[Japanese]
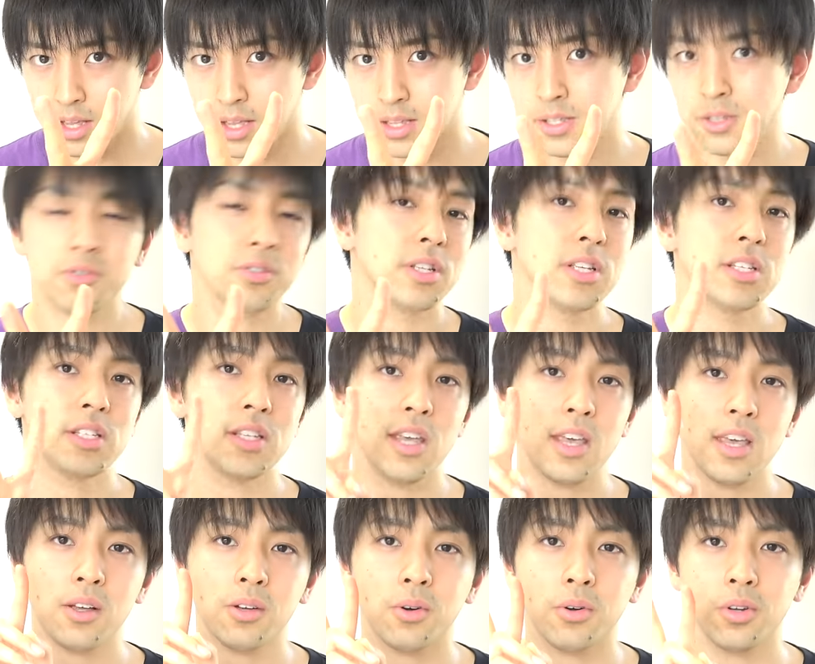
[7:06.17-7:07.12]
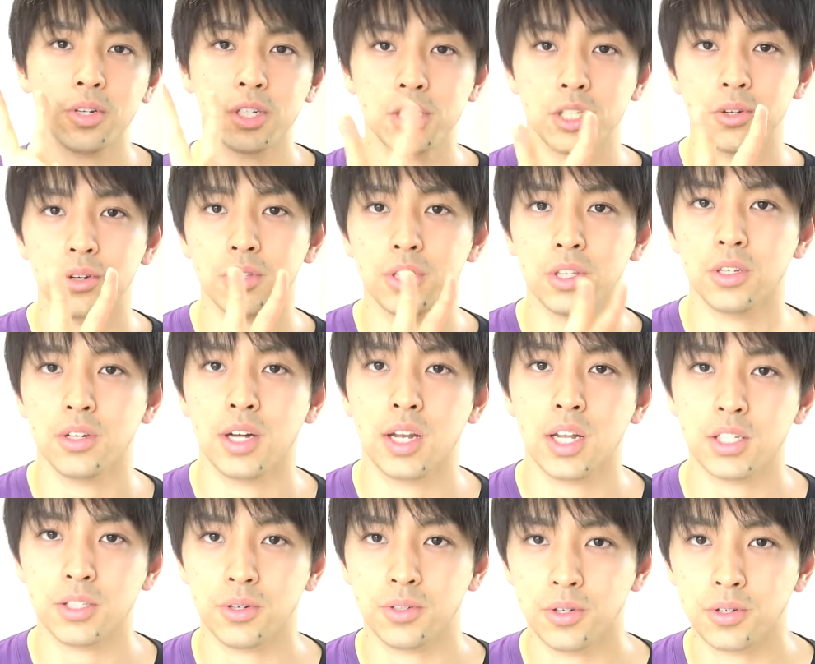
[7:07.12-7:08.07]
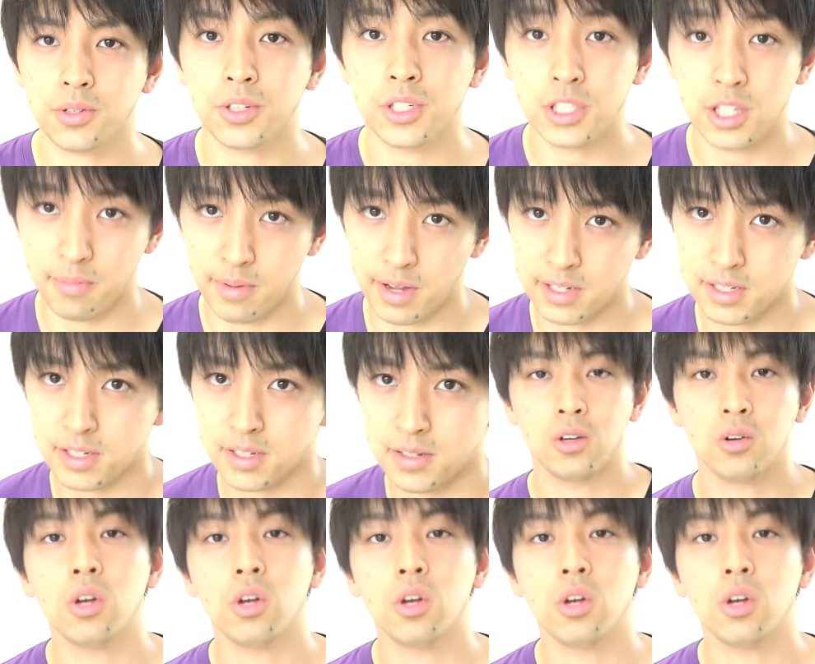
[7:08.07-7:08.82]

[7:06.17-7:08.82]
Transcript: 連続で成功しろっていう話をよくしてます